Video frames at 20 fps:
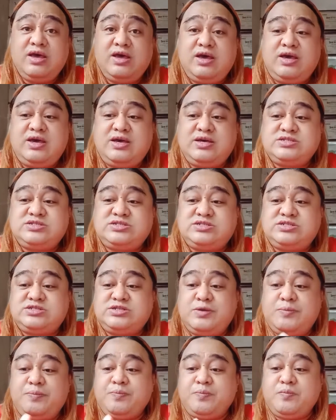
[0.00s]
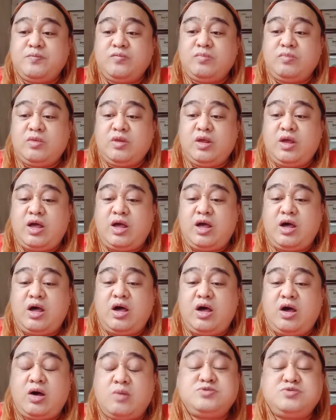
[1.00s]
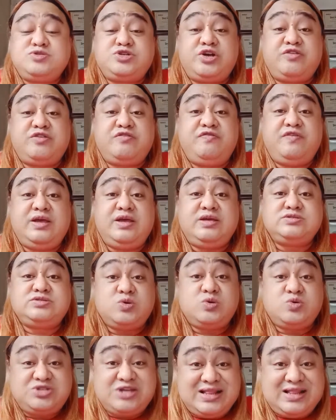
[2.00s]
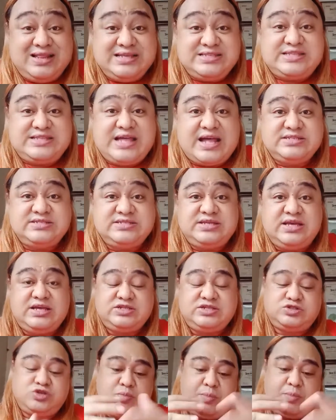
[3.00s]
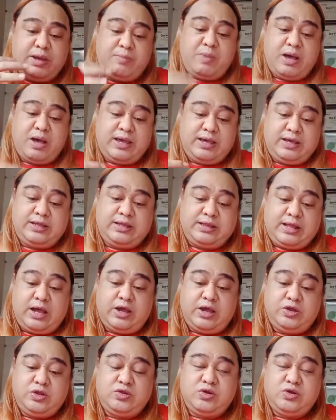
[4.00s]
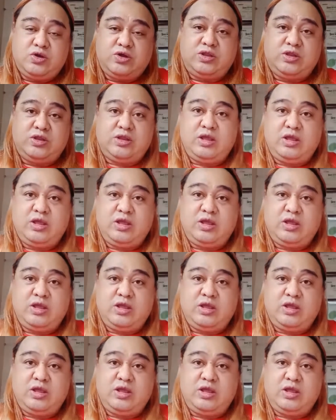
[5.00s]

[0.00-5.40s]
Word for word: is uh, observing social distancing. So, may makikita kayo doon